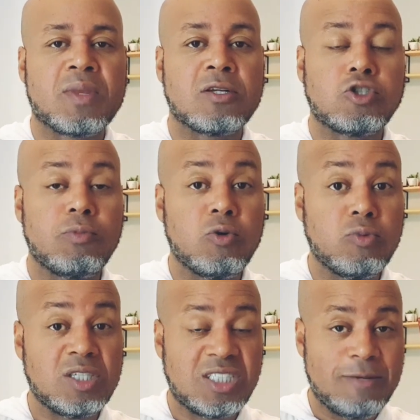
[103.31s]
sobre um
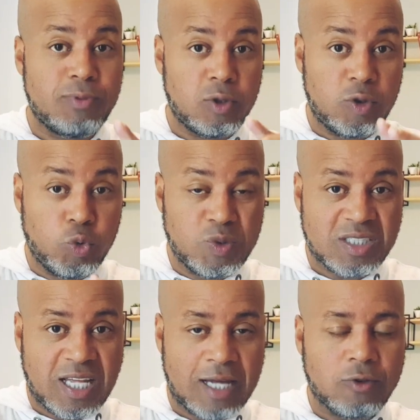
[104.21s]
município e um
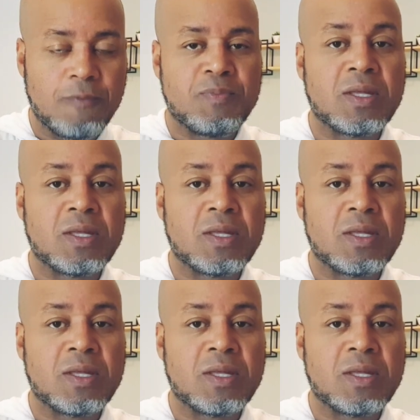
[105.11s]
estado